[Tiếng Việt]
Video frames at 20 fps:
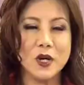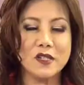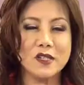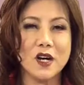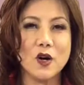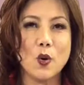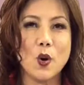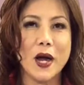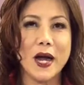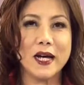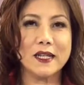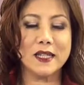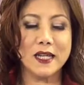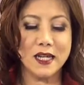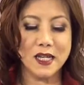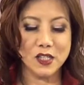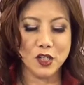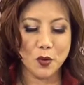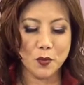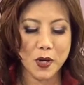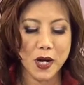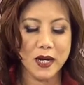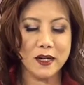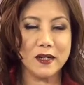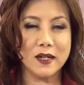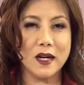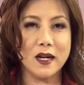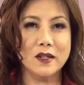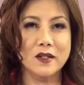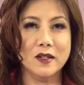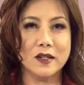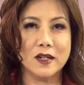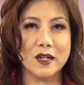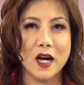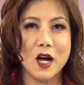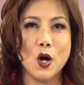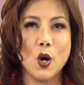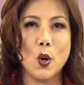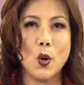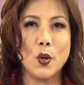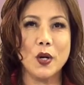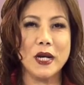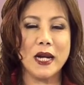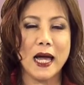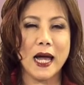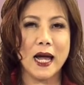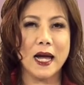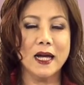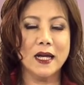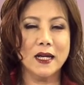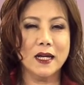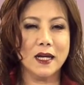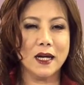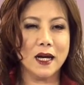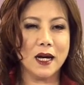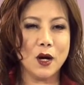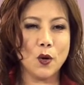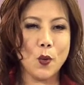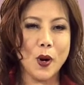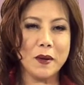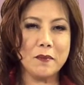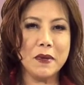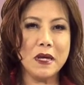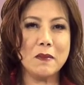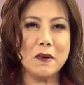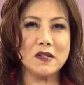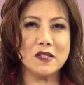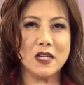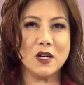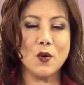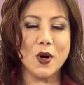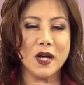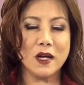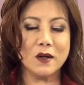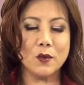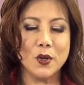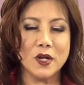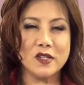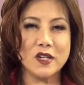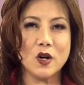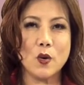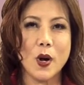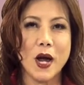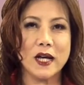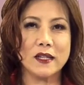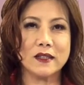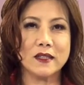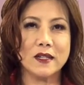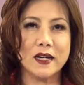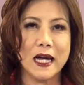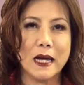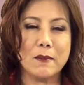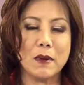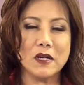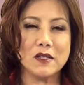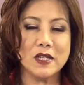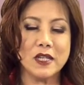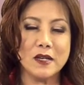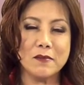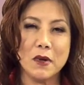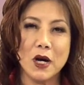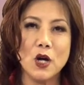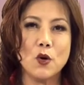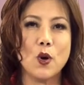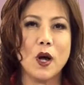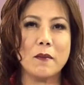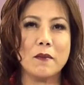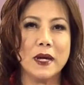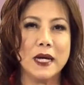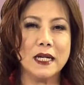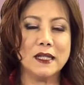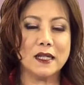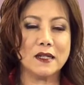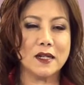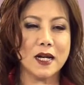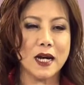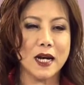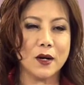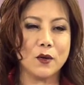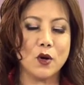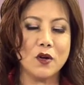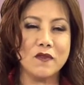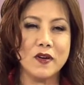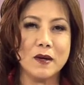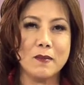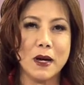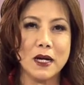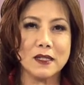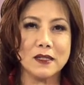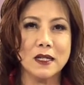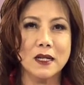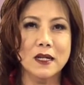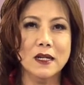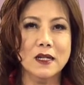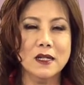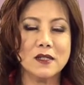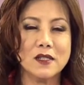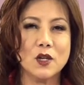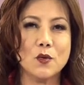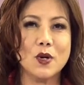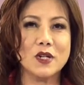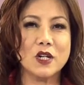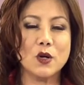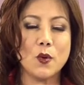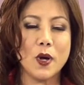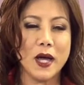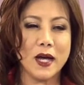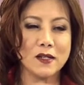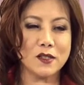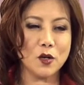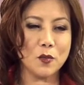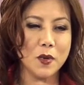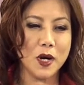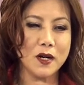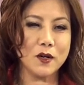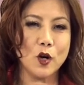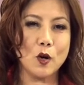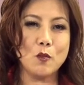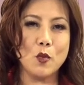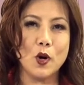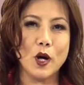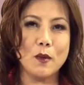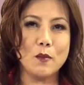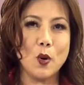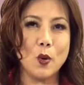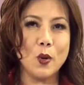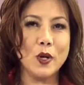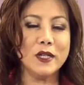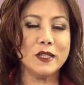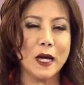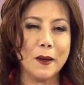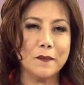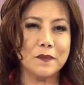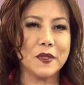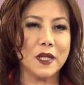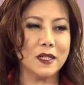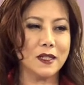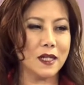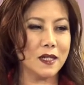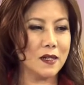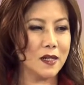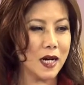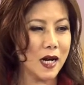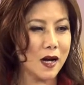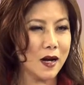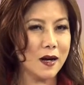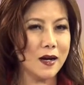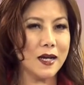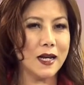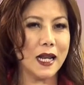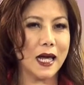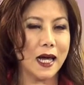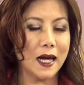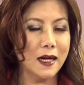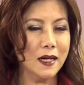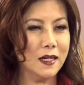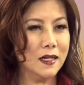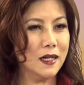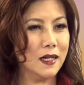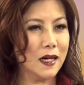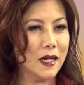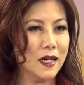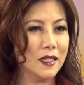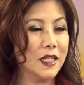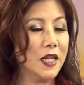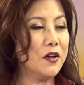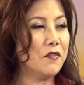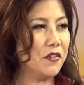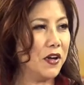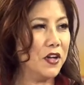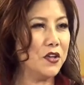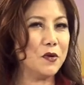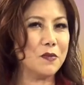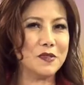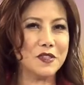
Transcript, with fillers: Trần Hoàng thì song ngân à, được dạ. cơ hội là à, quen biết bác sĩ Hoàng, Nguyễn Trần Hoàng từ ngày bác sĩ mới qua Mỹ thành ra là đối với bác sĩ Nguyễn Trần Hoàng song ngân có một cái mối thâm tình thành ra hơi là à, thiên vị chút